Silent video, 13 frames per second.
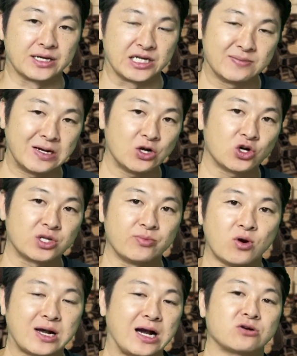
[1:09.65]
今より
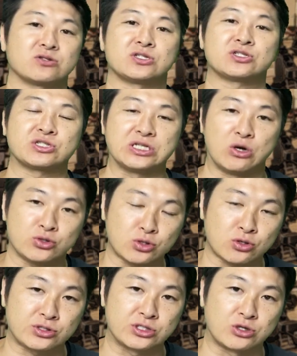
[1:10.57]
も確実に細
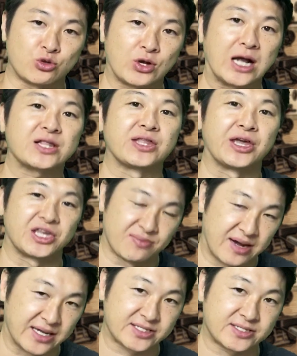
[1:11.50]
くすることができ
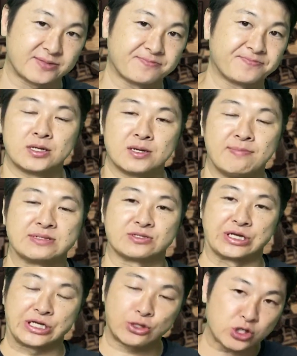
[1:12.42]
ます。まず
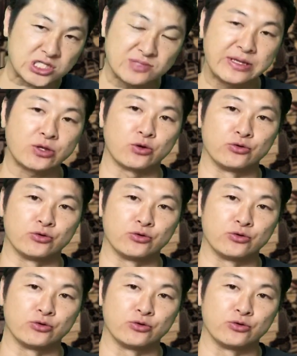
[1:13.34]
一つ目の